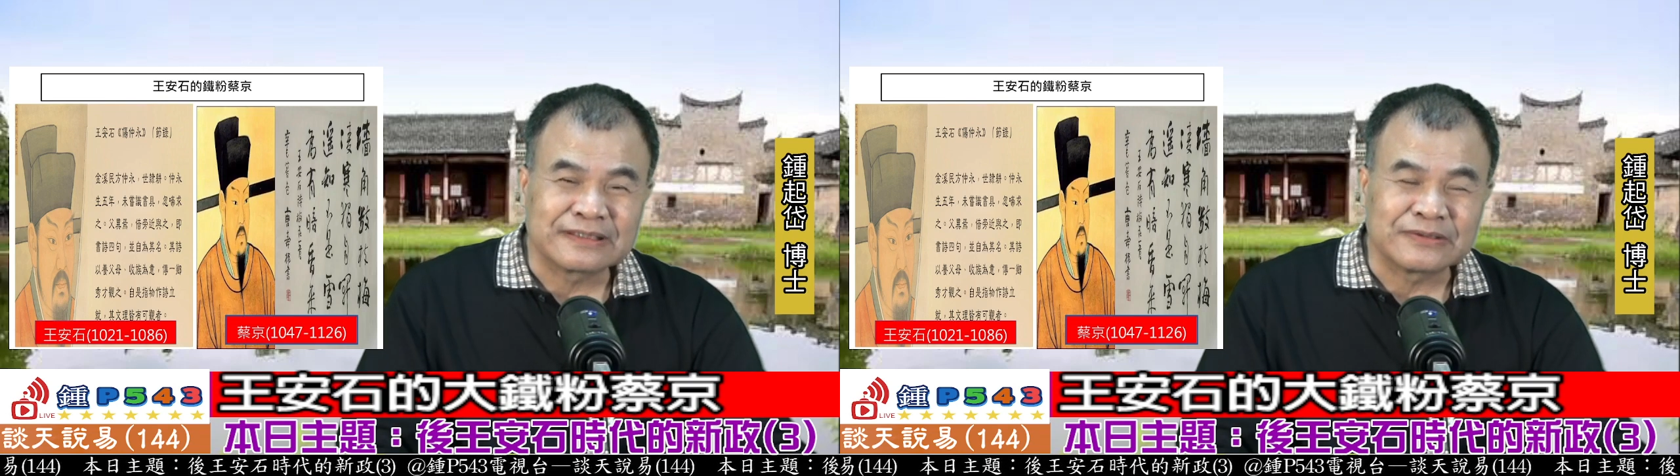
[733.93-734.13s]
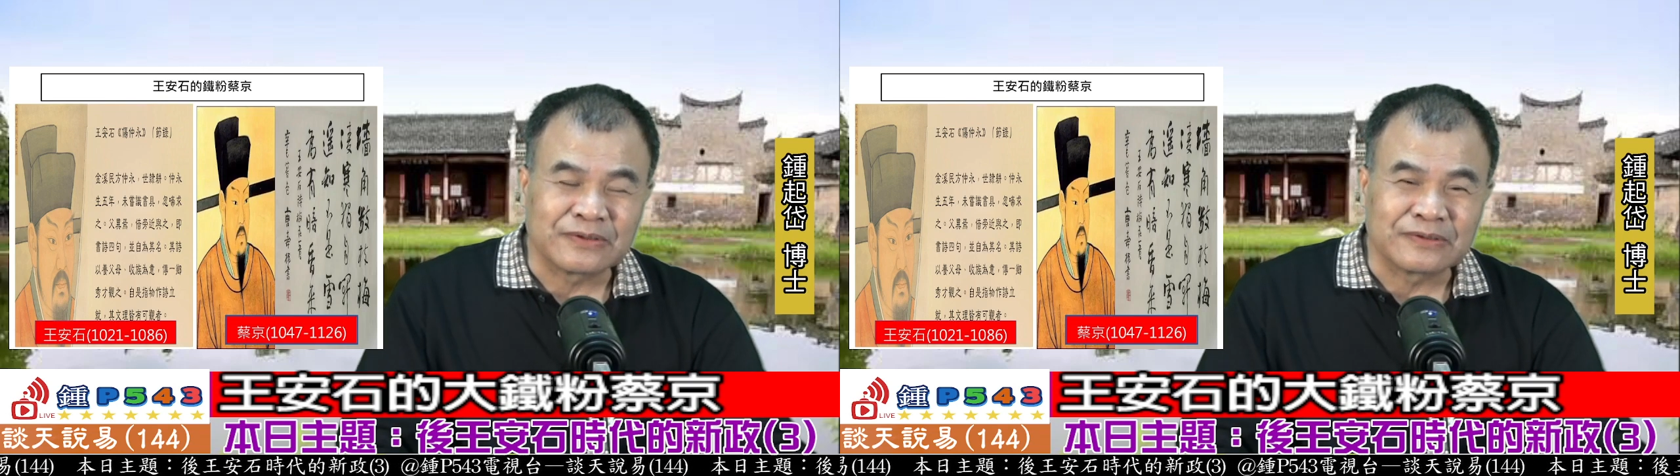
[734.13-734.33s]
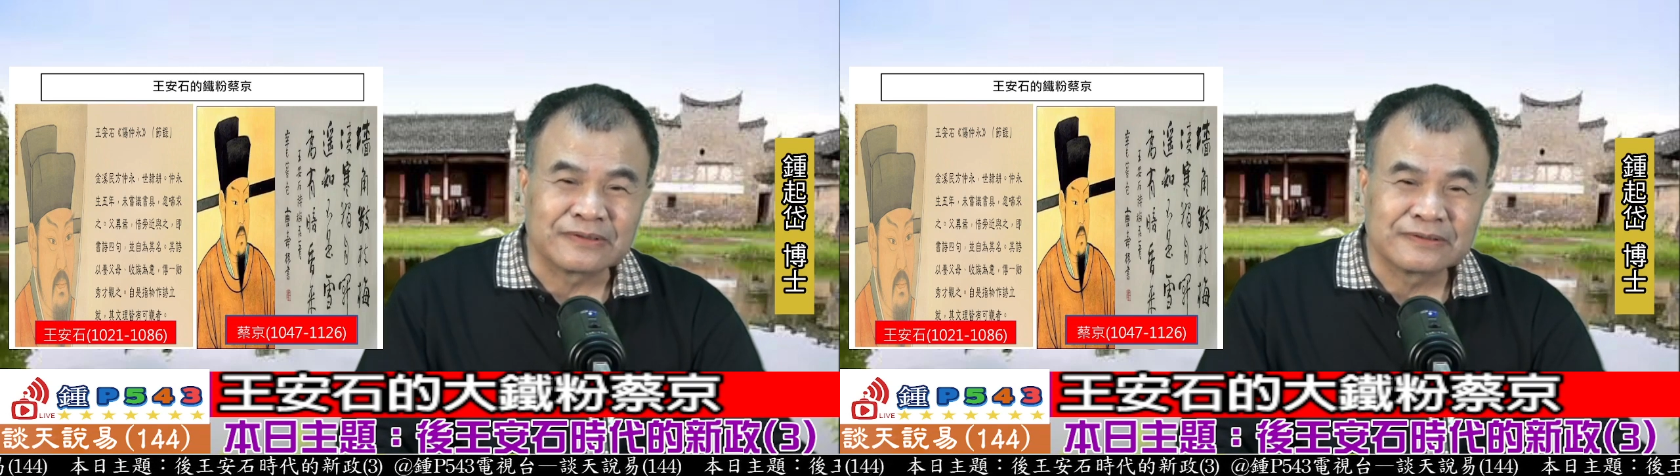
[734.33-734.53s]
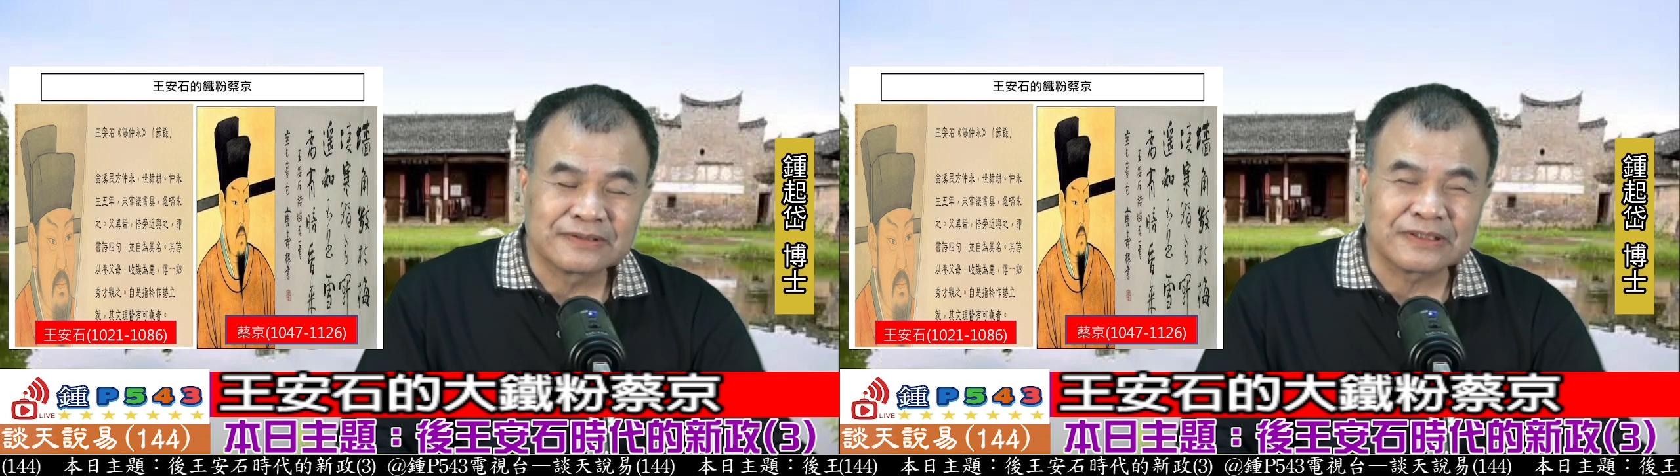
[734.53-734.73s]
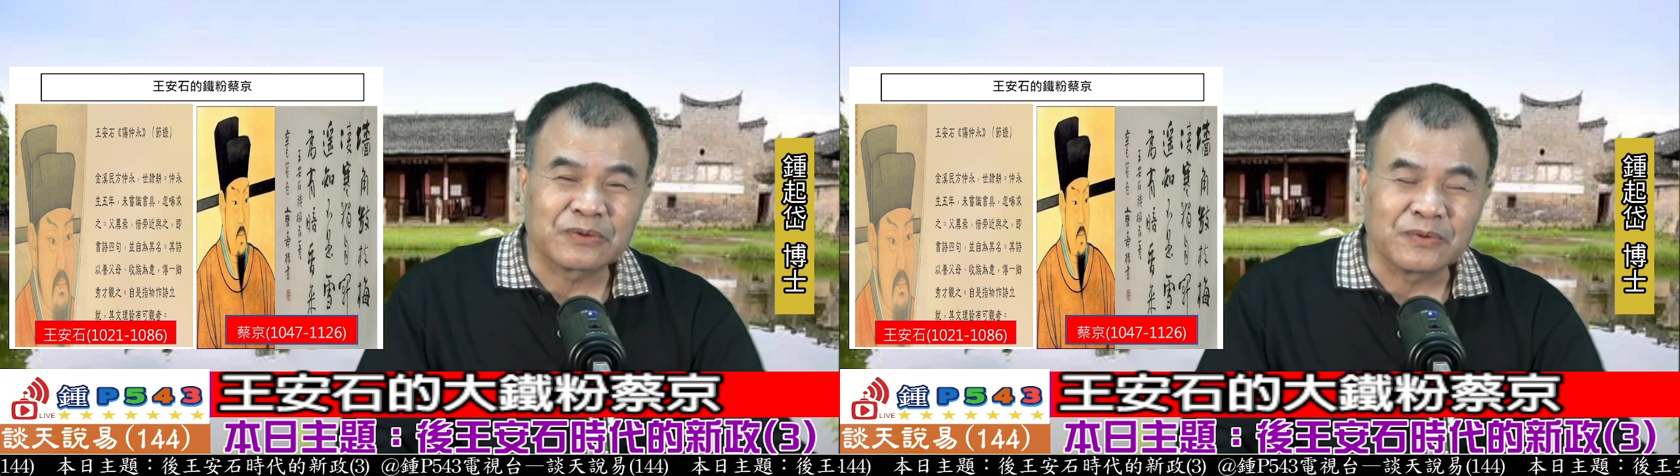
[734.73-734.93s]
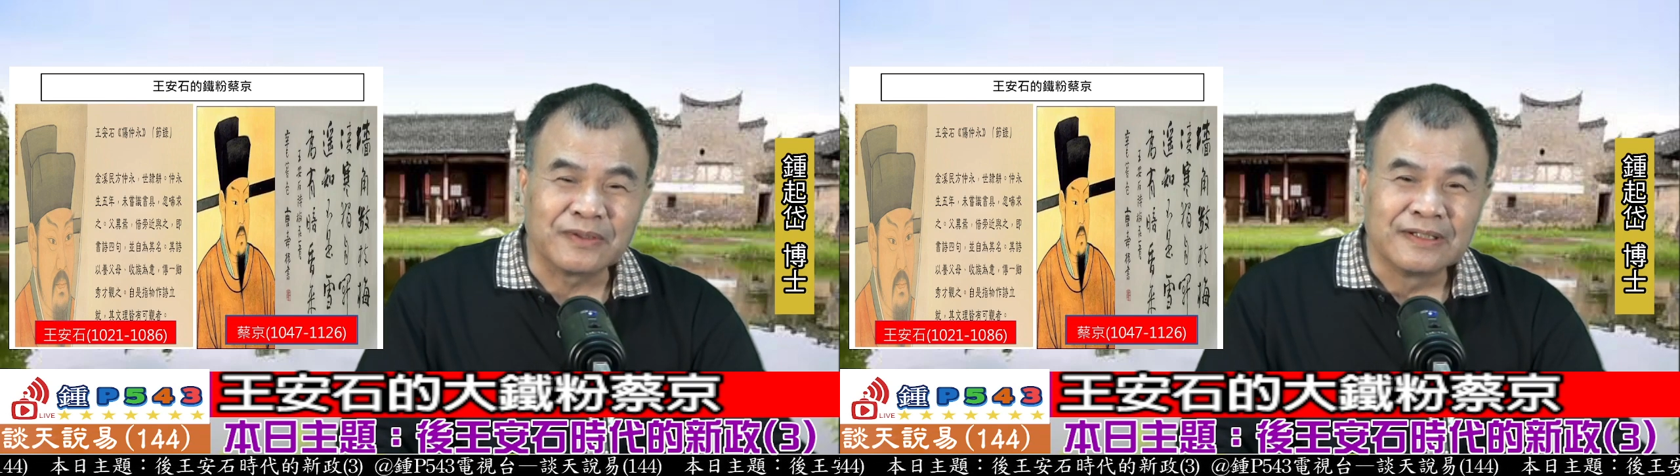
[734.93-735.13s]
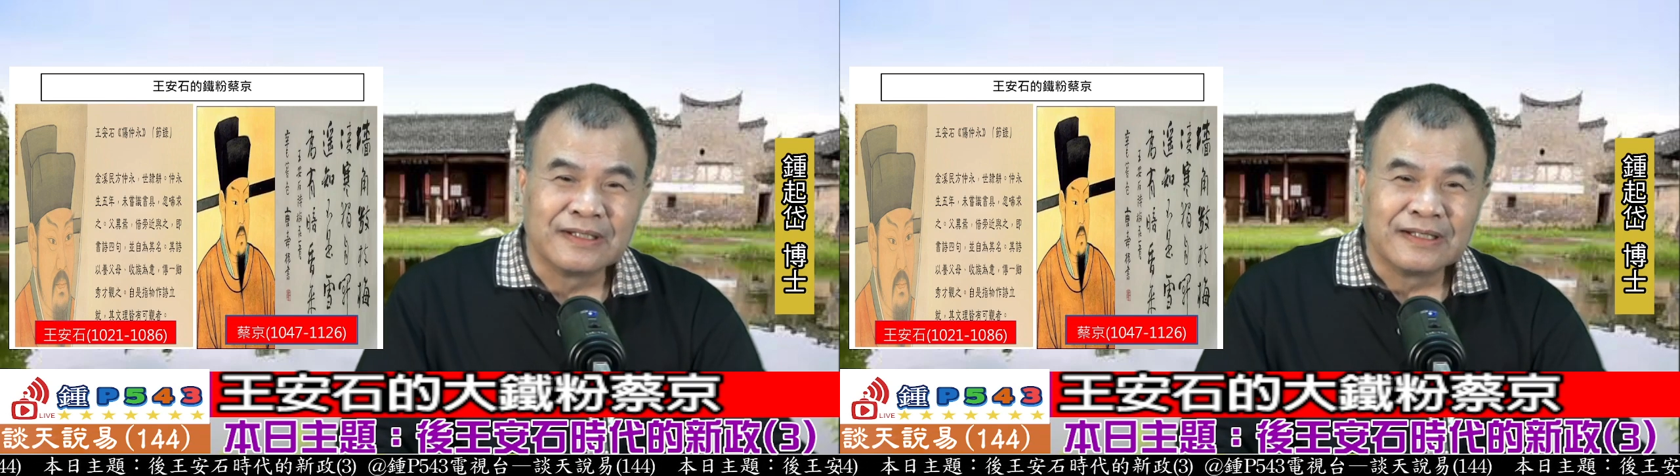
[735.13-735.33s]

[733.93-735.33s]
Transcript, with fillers: 这种效果。